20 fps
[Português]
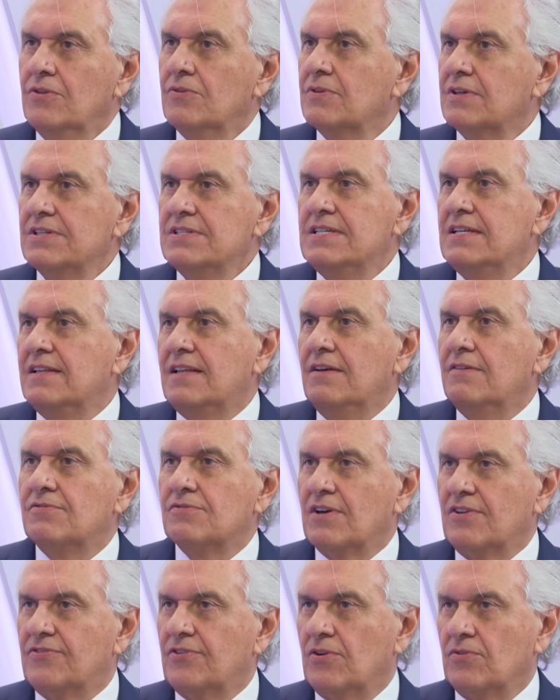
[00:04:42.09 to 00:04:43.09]
Nunca se teve
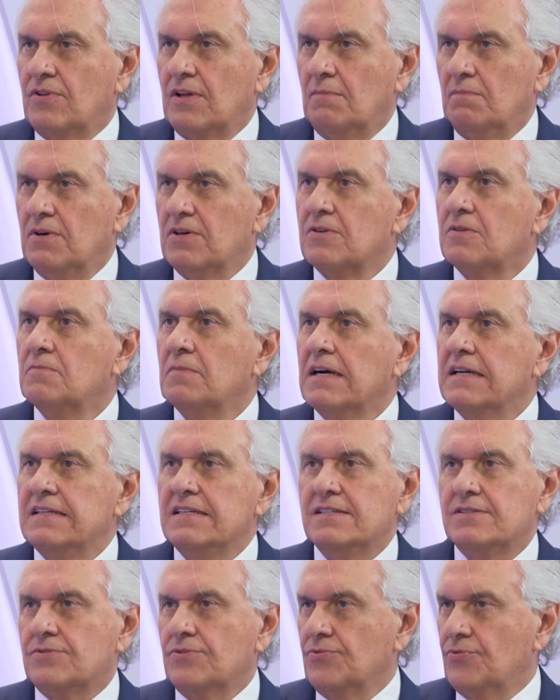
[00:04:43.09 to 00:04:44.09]
um assalto a banco mais
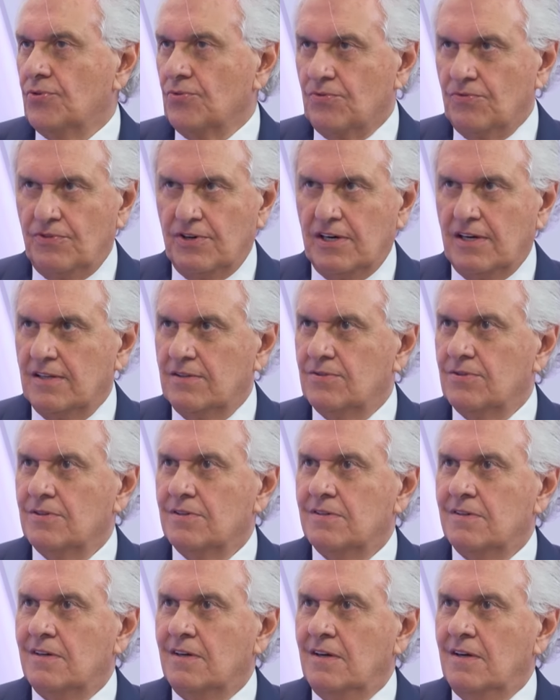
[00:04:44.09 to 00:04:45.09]
desde que eu sou governador.